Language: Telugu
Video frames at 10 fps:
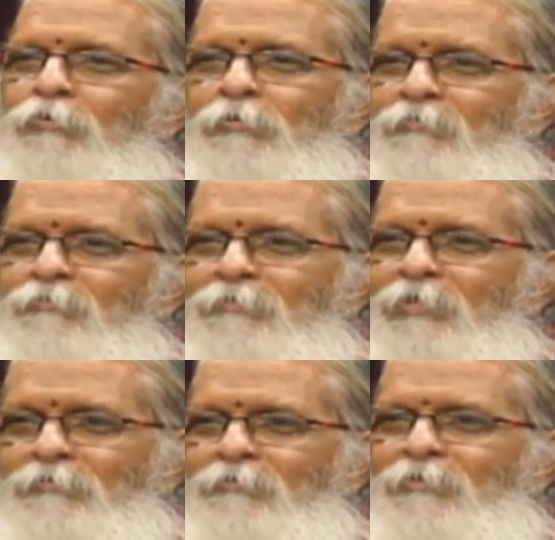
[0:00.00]
పట్టుకోం
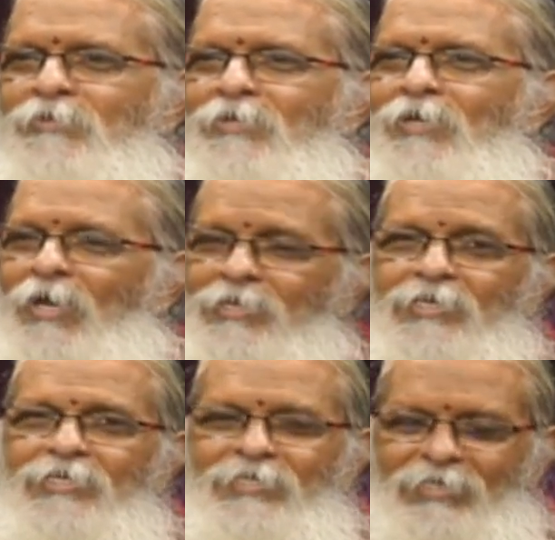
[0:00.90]
మనం
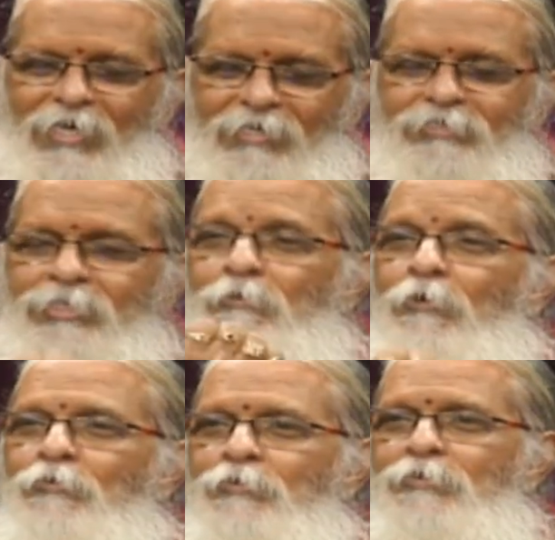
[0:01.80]
అందుకని ఈ
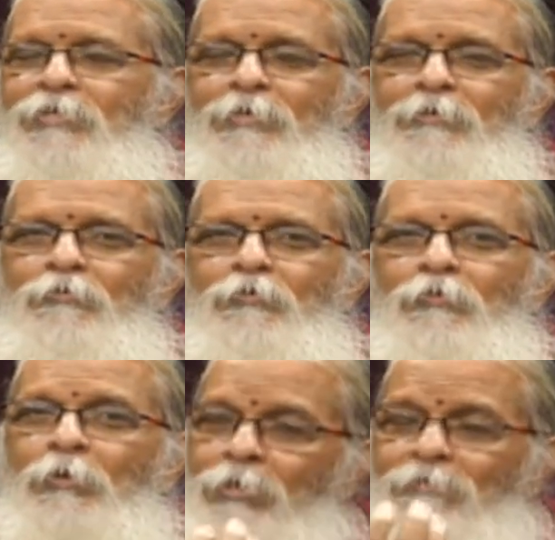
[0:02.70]
అరచేతిలో ఉంటుంది
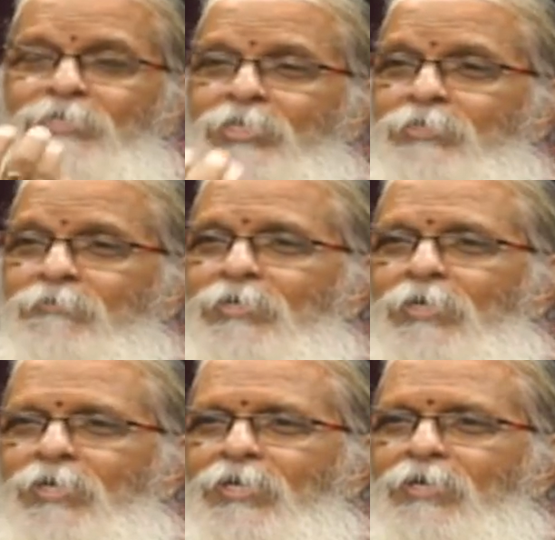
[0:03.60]
రెండో విశేషం
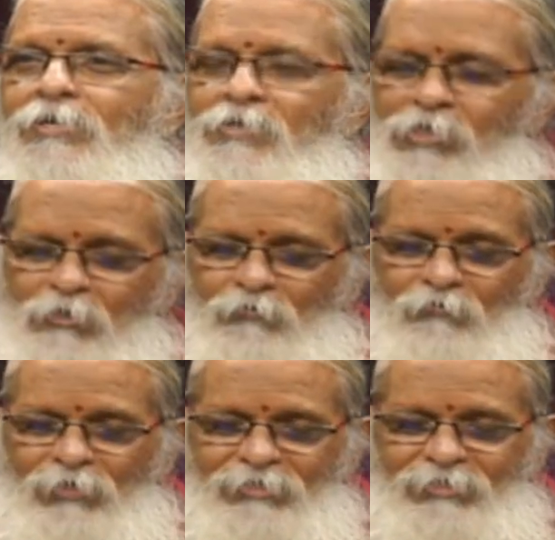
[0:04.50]
ఏంటంటే
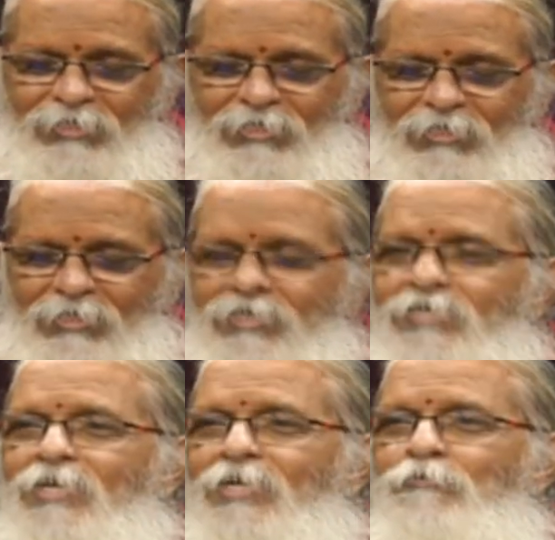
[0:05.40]
విద్య
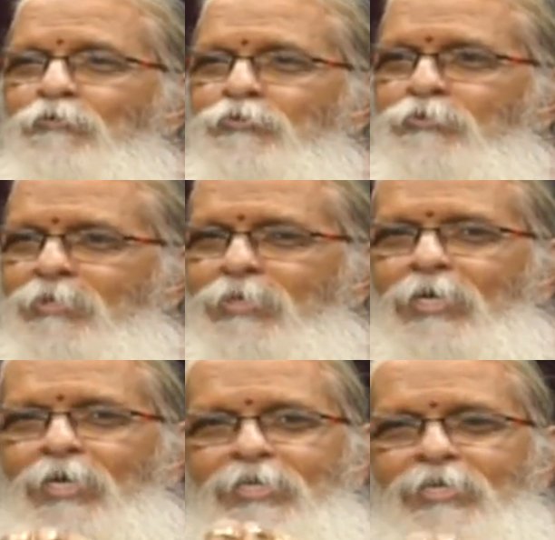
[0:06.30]
దగ్గరికి ధనం వస్తుంది
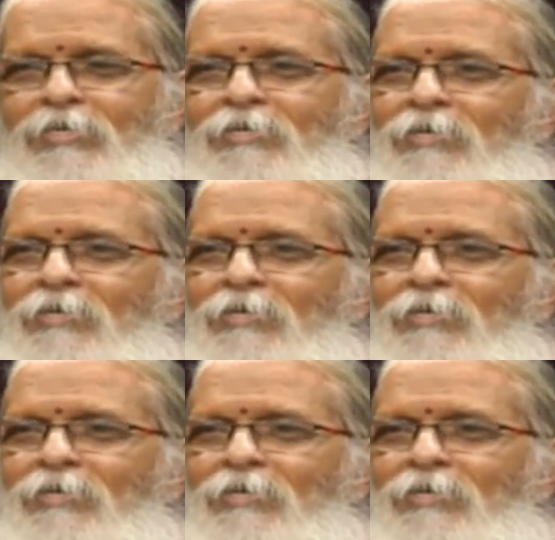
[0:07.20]
కానీ